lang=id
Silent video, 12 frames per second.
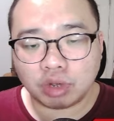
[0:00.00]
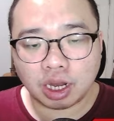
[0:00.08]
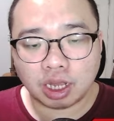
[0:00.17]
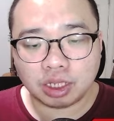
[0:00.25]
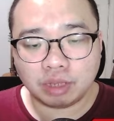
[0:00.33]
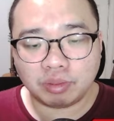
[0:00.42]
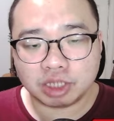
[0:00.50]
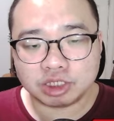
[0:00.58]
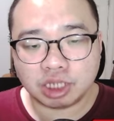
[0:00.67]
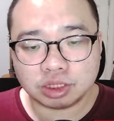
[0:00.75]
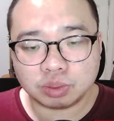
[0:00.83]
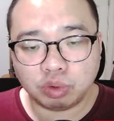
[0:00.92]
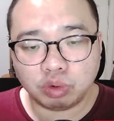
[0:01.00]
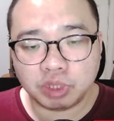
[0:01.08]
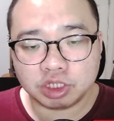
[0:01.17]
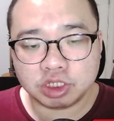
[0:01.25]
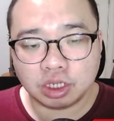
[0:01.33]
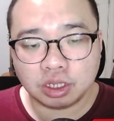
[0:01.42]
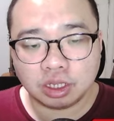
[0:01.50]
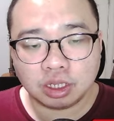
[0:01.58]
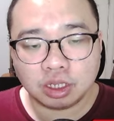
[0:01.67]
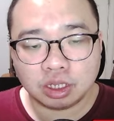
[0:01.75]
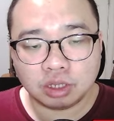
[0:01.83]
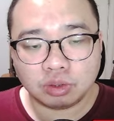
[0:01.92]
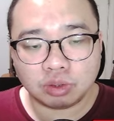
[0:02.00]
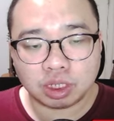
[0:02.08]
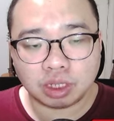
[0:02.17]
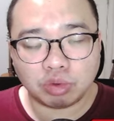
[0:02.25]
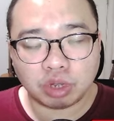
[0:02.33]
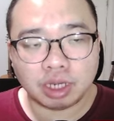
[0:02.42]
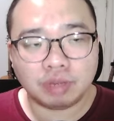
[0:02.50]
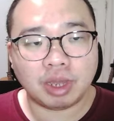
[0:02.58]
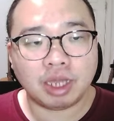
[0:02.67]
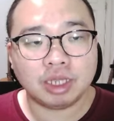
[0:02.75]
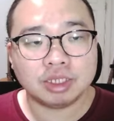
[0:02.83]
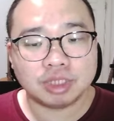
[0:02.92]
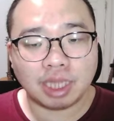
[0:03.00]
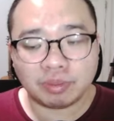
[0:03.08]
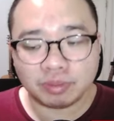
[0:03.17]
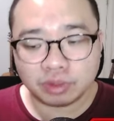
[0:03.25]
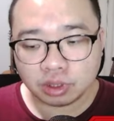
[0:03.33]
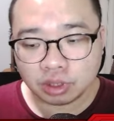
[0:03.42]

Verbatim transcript: buka lagi. Masih ada 10 biji. Yuk kita buka 5. Siap.